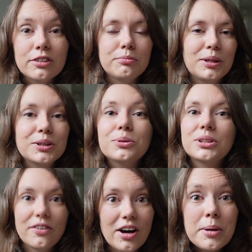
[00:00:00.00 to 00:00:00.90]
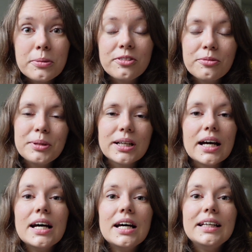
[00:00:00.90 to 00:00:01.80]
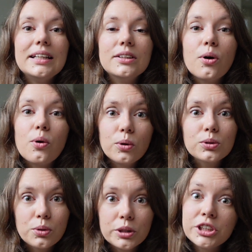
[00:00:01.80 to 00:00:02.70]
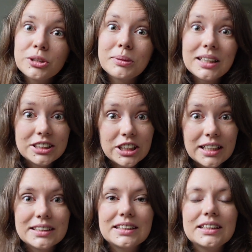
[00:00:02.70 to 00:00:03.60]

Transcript: вполне узнаваемого мира, но он кое-чем отличается.